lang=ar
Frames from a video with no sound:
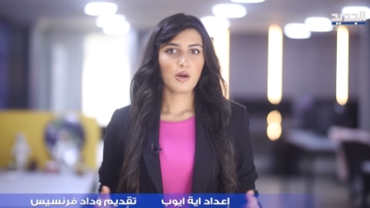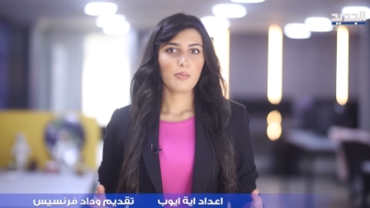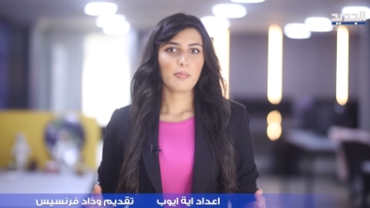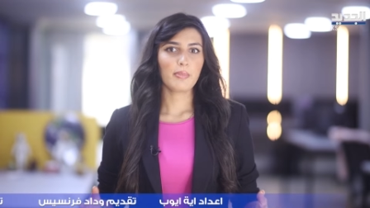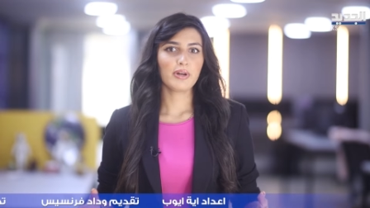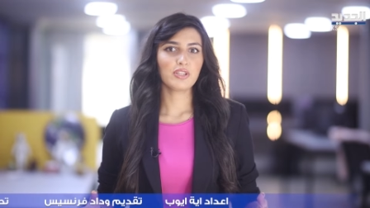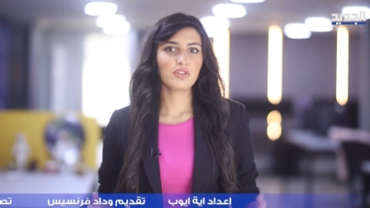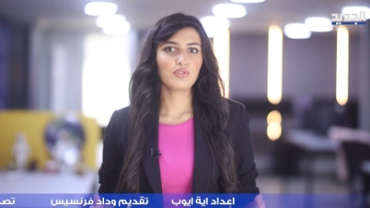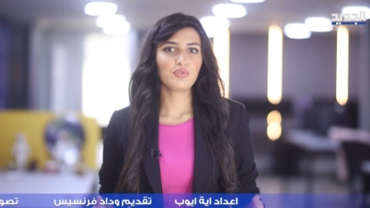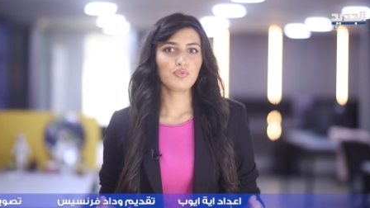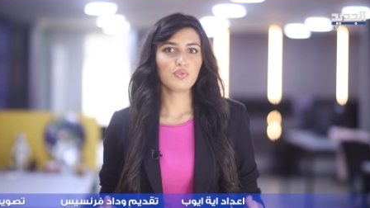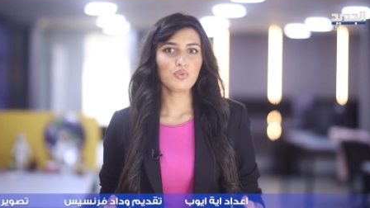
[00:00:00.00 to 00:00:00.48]

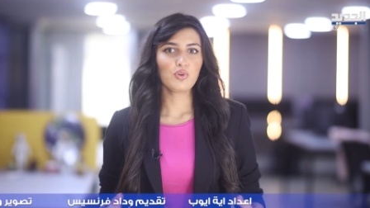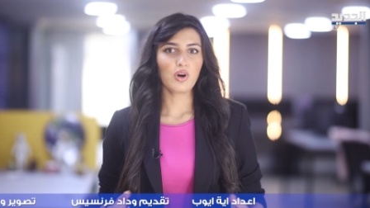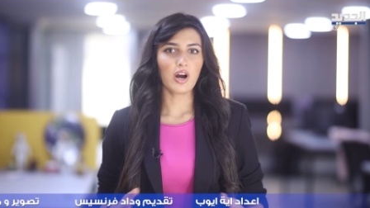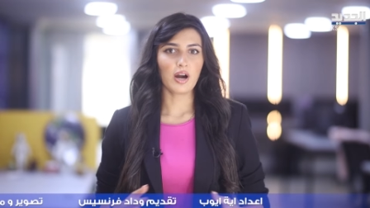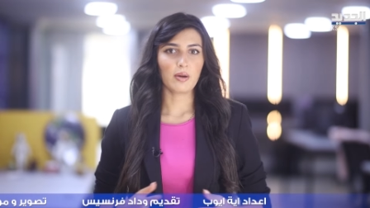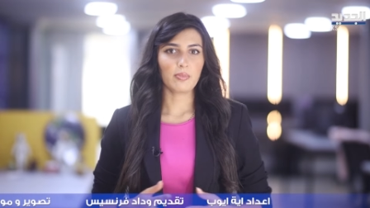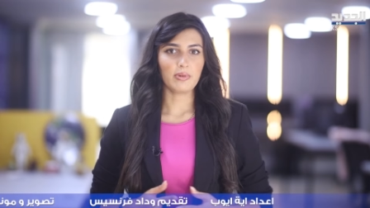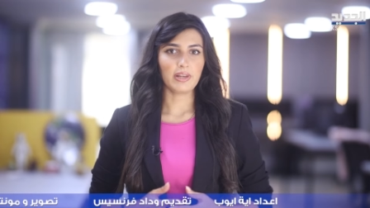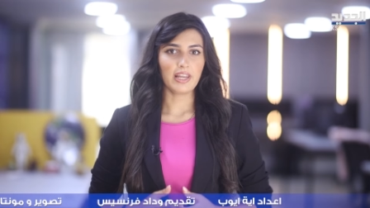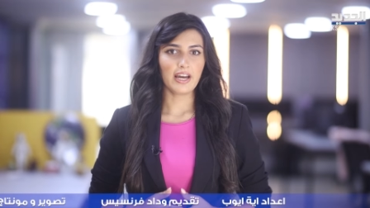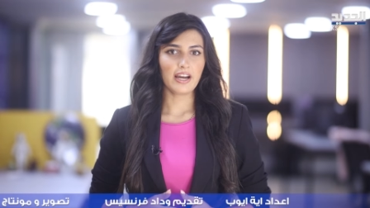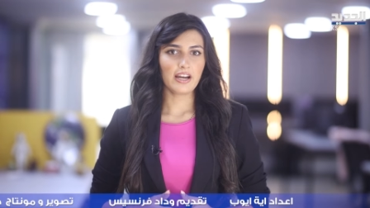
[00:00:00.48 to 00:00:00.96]

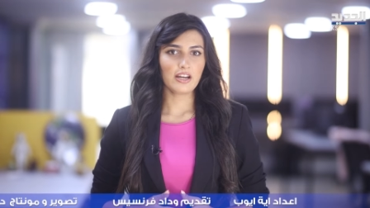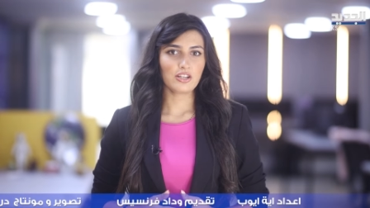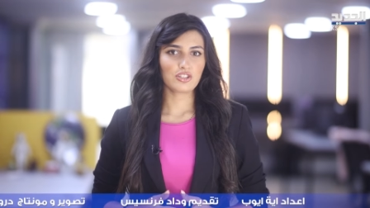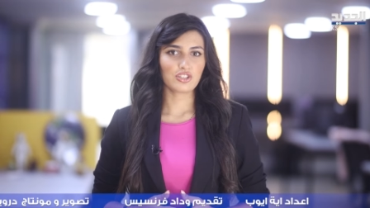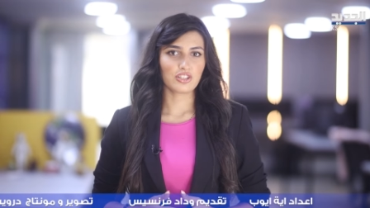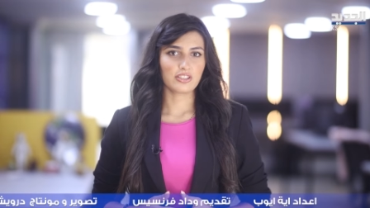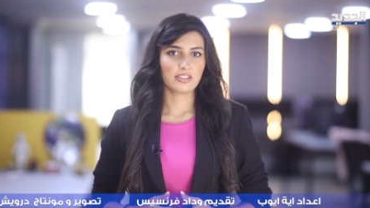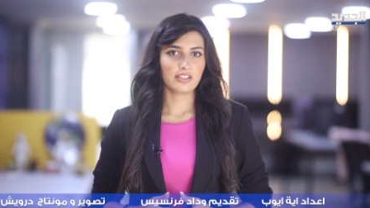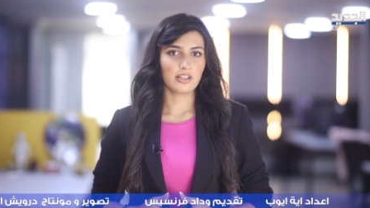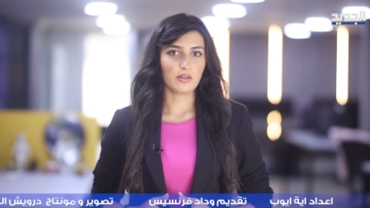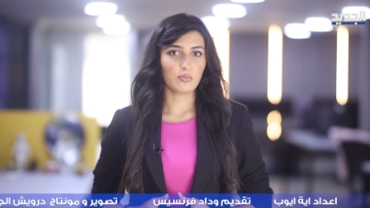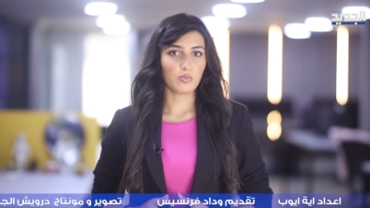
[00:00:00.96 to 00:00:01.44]
مدفوعة
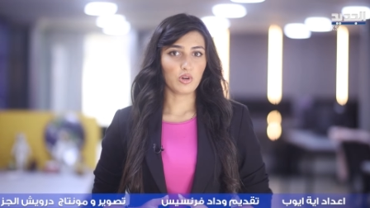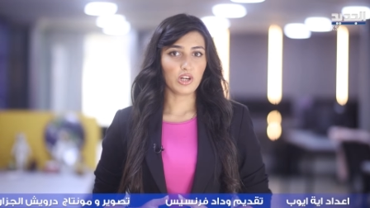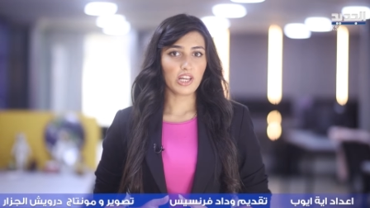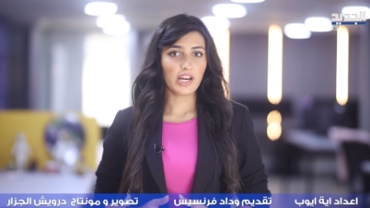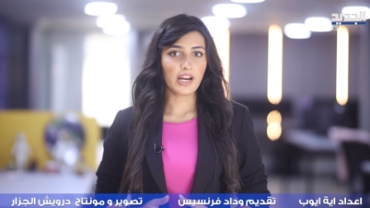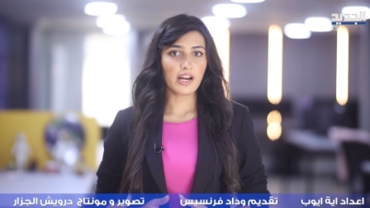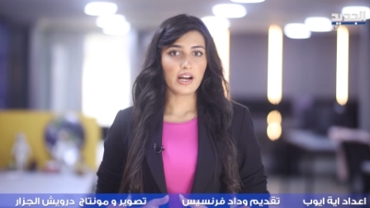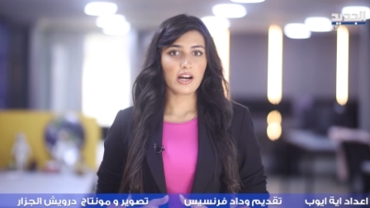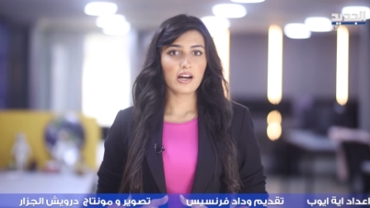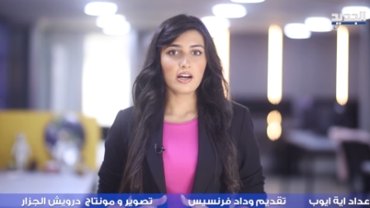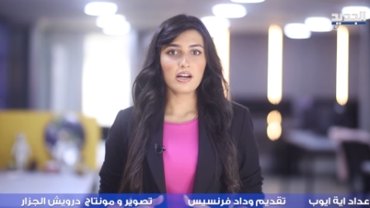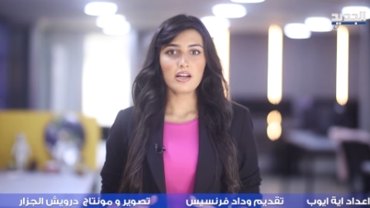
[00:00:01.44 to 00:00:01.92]
بالحاجة
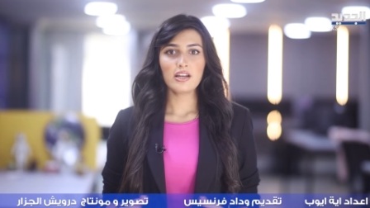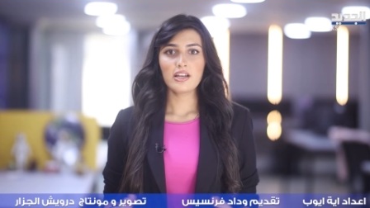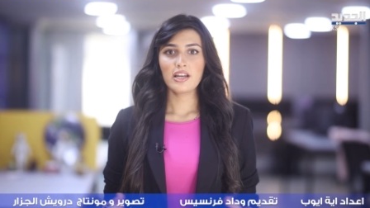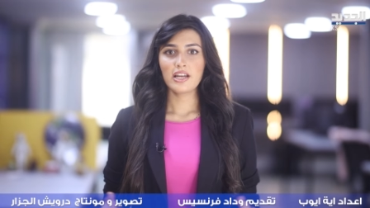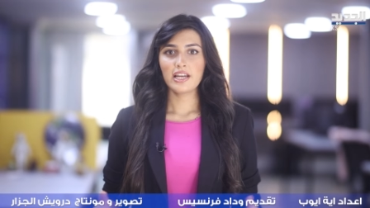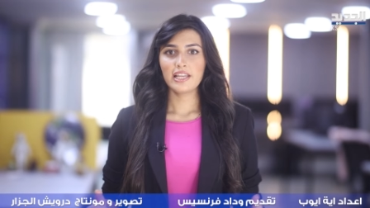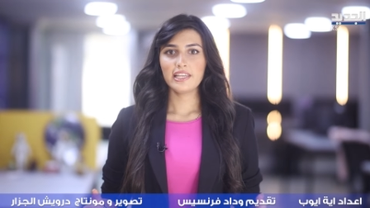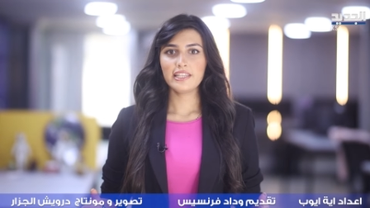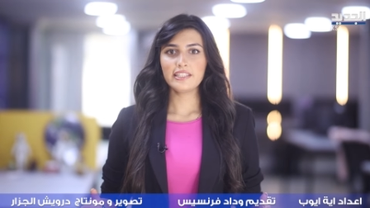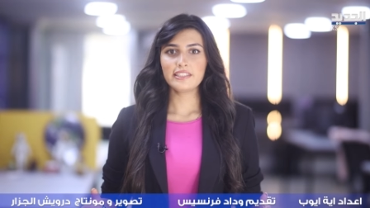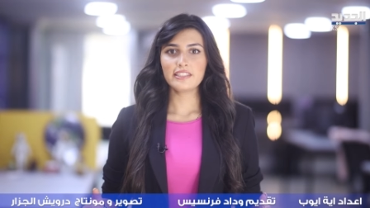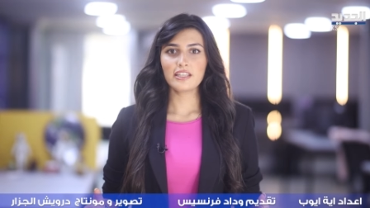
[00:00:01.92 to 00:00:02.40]
الملحة
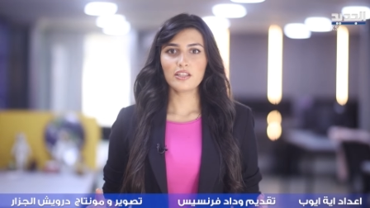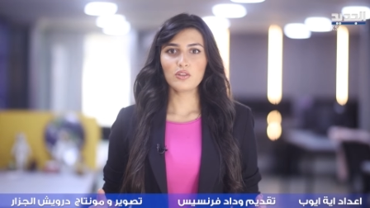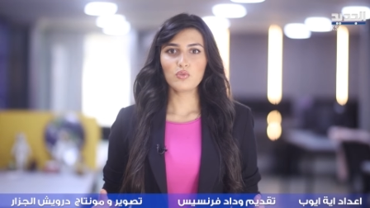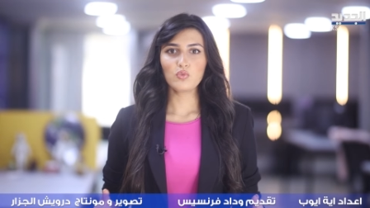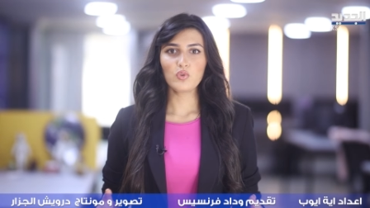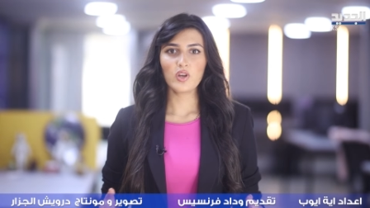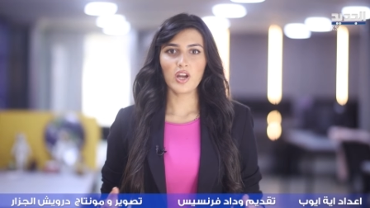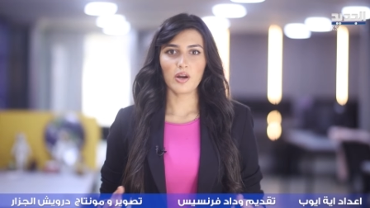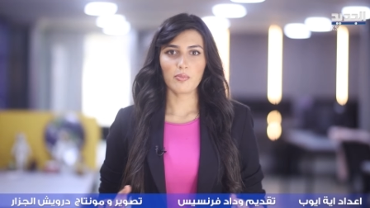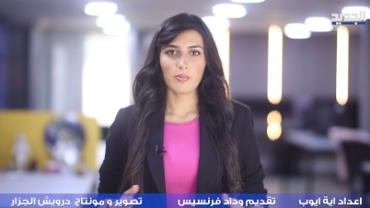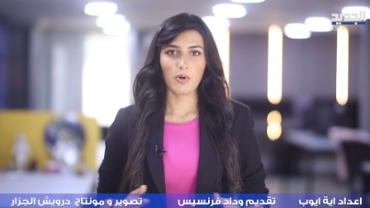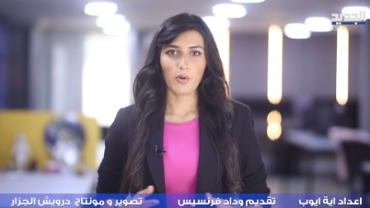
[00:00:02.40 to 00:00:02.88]

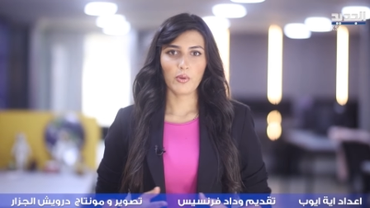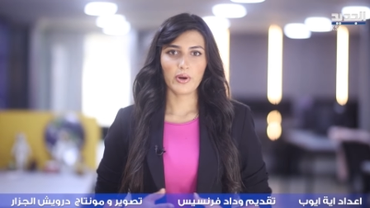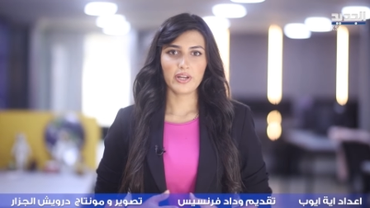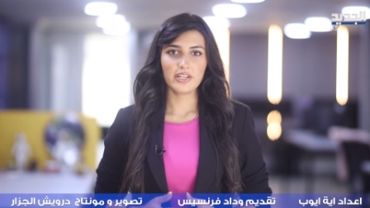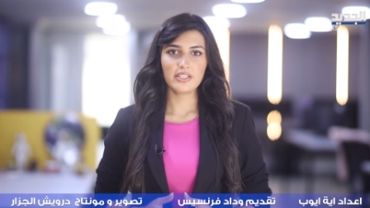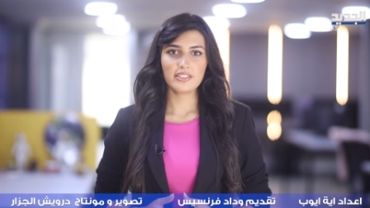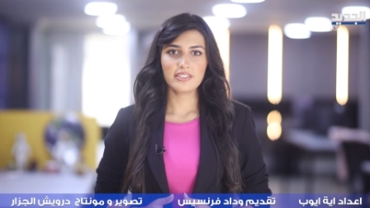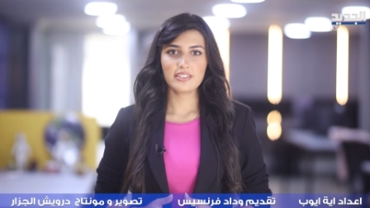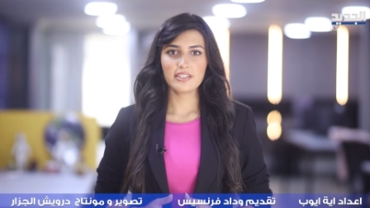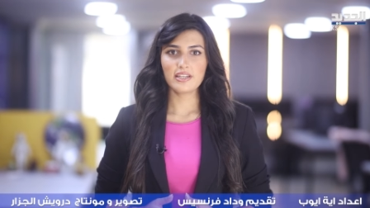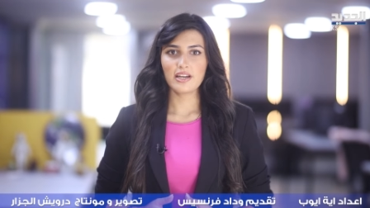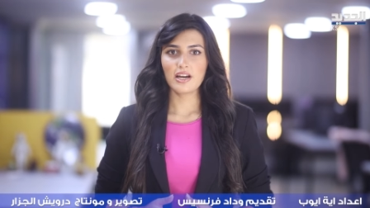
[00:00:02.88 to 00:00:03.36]
لتنويع
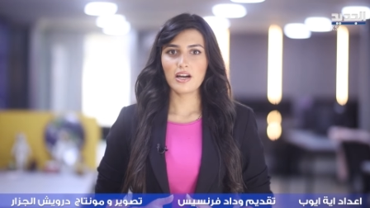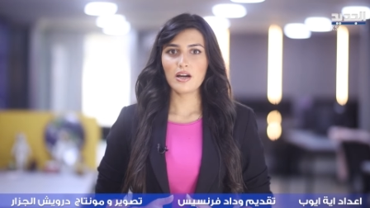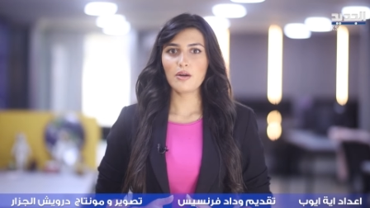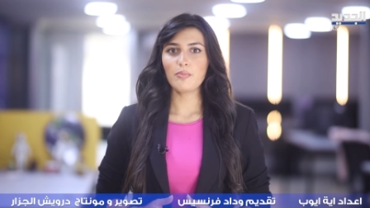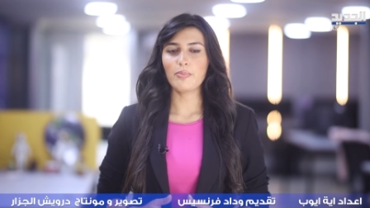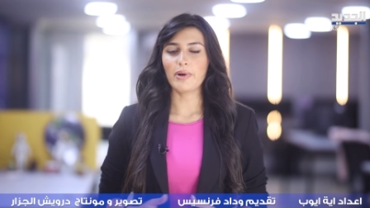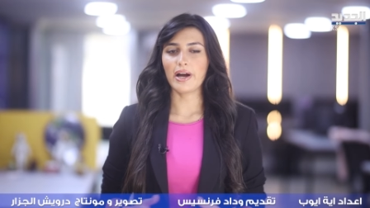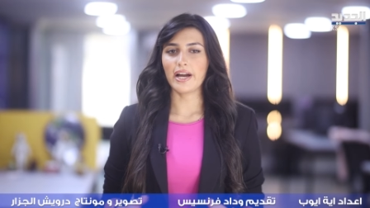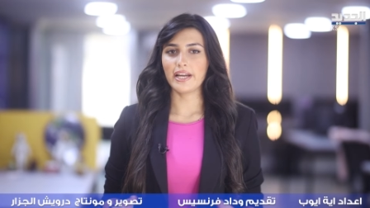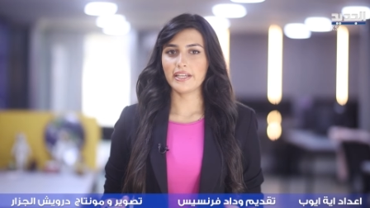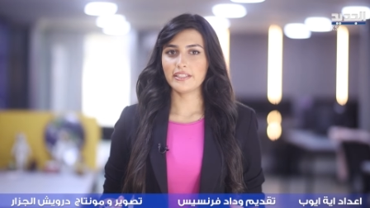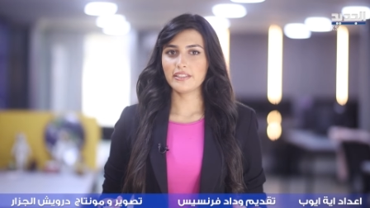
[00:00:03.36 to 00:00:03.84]
مواردها
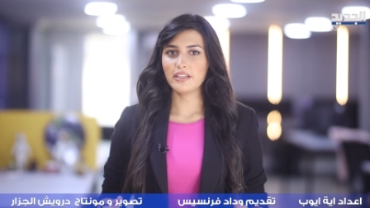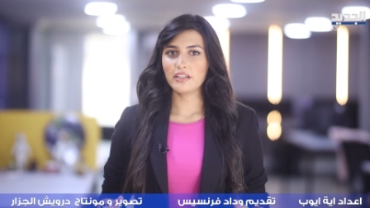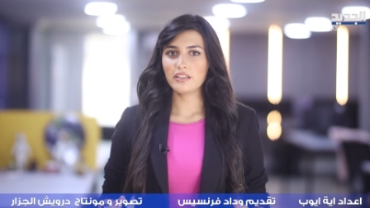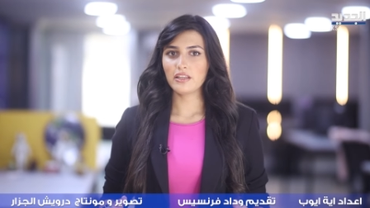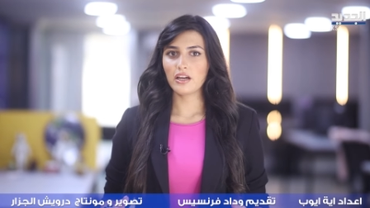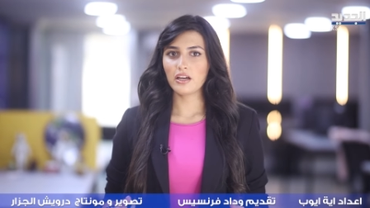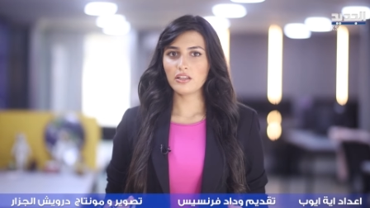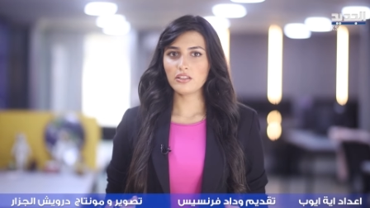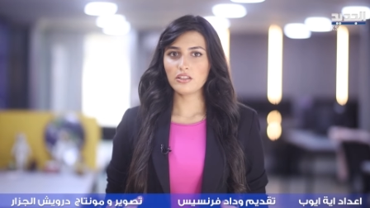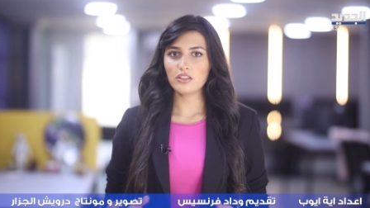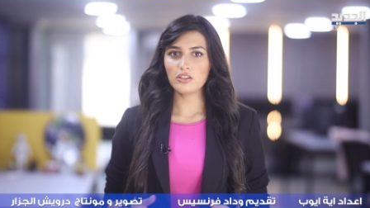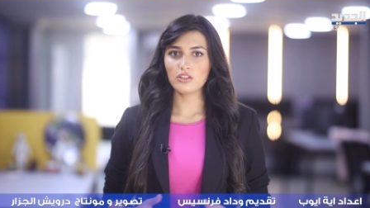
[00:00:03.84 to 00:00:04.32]

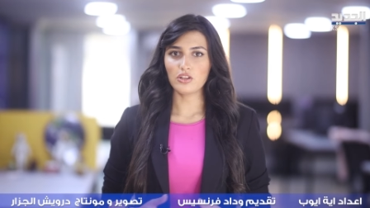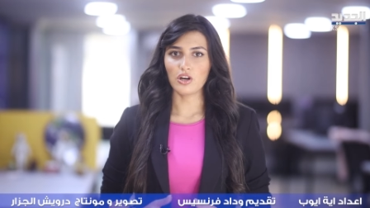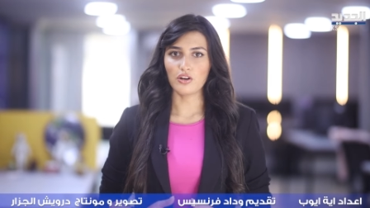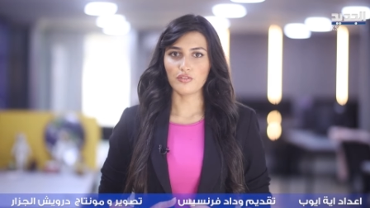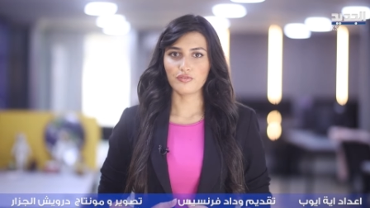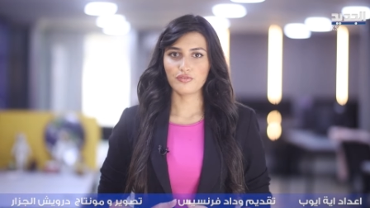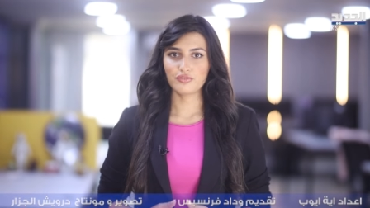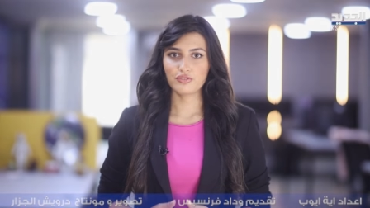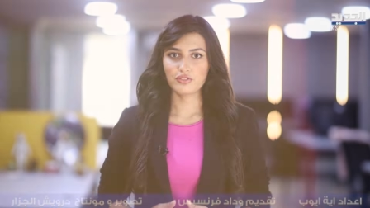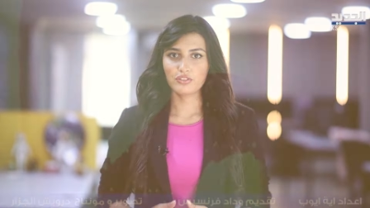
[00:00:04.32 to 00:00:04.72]
بعيداً عن النفط.